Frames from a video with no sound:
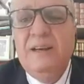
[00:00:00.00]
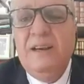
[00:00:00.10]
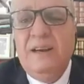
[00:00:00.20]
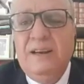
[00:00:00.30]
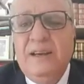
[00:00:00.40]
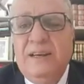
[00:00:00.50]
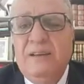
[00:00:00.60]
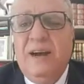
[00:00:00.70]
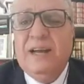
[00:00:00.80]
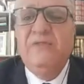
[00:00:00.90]

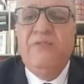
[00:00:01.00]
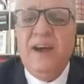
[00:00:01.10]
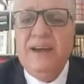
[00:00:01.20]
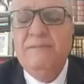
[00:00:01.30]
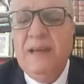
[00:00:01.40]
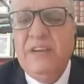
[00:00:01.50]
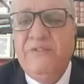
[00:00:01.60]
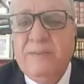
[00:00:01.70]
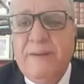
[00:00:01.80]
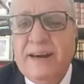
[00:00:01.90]
يعني واحد الفائض
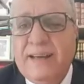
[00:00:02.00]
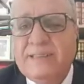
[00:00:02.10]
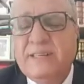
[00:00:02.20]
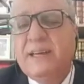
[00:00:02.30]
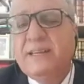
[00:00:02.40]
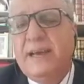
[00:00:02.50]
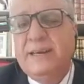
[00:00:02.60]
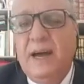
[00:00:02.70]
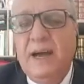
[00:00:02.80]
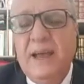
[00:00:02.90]
مالي في البنك اعتقد
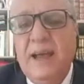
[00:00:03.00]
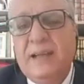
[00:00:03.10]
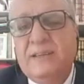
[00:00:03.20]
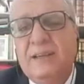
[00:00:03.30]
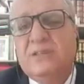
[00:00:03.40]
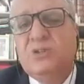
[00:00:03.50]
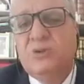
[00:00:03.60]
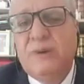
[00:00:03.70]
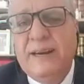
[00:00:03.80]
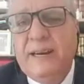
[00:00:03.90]
ان هذه
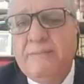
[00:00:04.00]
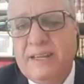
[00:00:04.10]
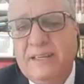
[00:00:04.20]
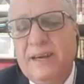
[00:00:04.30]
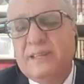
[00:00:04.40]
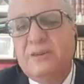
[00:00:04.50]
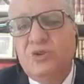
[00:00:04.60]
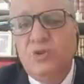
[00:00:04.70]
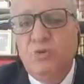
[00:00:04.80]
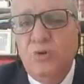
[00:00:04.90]
الصوره النمطيه خصنا
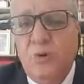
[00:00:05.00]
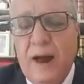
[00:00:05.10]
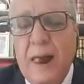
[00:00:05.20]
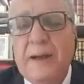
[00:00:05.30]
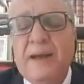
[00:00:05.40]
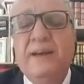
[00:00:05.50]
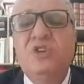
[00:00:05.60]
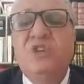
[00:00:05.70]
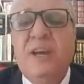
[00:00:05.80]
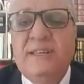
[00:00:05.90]
نزولوها
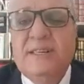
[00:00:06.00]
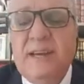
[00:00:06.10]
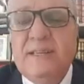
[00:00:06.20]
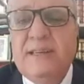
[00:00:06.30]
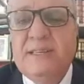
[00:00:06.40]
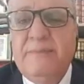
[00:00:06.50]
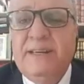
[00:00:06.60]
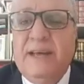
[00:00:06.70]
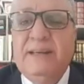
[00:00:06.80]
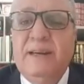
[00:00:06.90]
الشيء الثالث
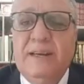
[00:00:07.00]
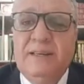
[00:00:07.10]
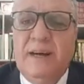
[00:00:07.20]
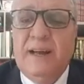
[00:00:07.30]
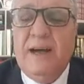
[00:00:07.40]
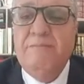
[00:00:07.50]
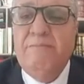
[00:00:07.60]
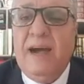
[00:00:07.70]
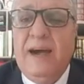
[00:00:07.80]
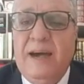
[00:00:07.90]
اتمنى ان الاداره
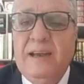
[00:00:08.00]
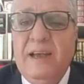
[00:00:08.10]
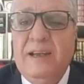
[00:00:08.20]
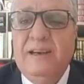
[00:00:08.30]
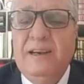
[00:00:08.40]
مع